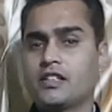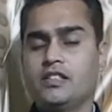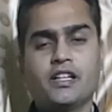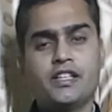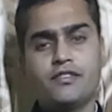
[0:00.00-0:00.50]

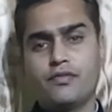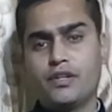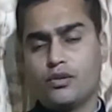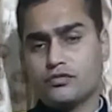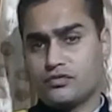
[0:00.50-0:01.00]
यानी
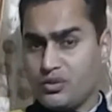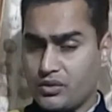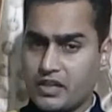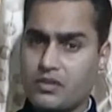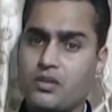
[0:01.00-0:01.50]
विंडोज न्यू
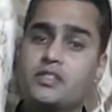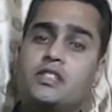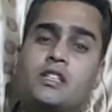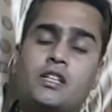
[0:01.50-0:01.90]
टेक्नोलॉजी